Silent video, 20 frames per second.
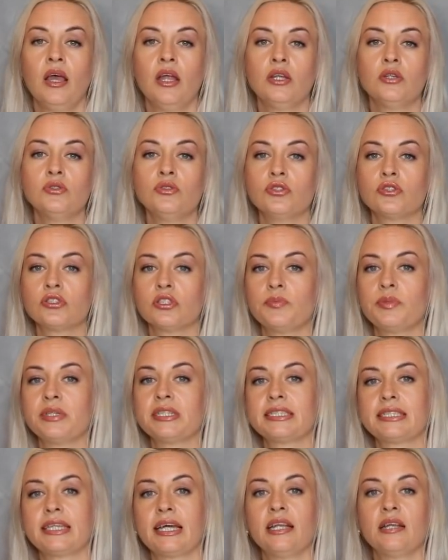Люди уже
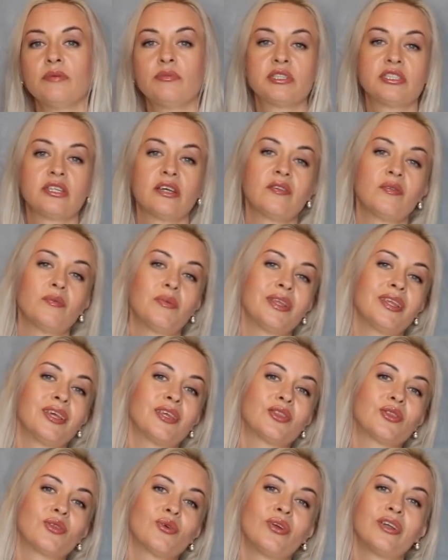перестали обращать
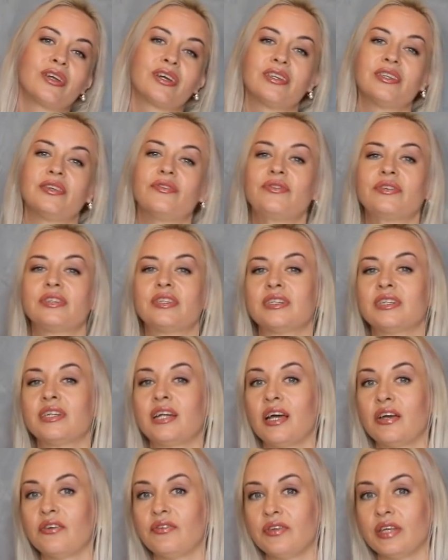внимание только на
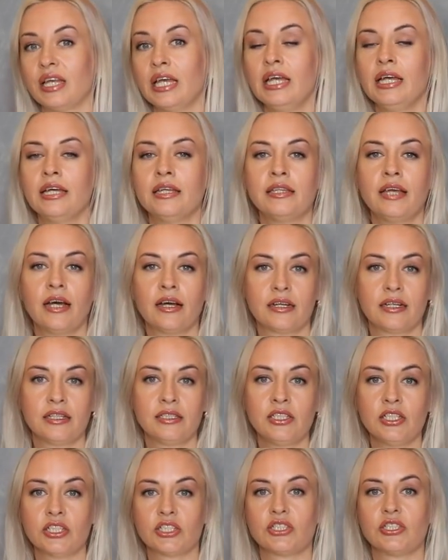фотографии. Да,
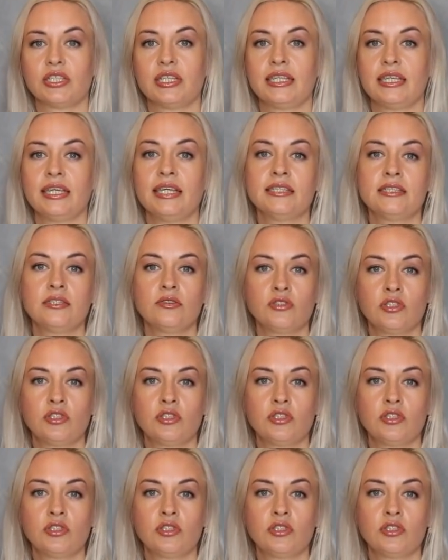конечно, если